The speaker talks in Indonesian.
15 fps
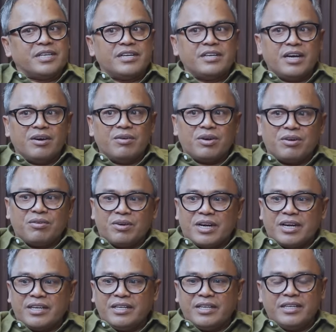Sehingga
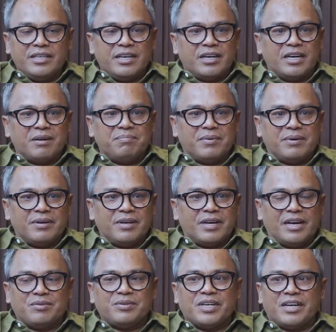orang-orang ini dianggap
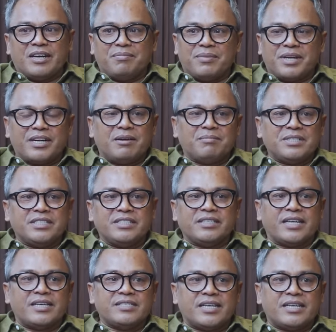ah udahlah mereka
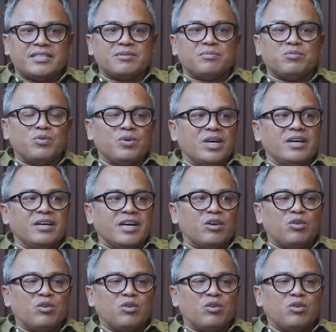mencintai saya semua,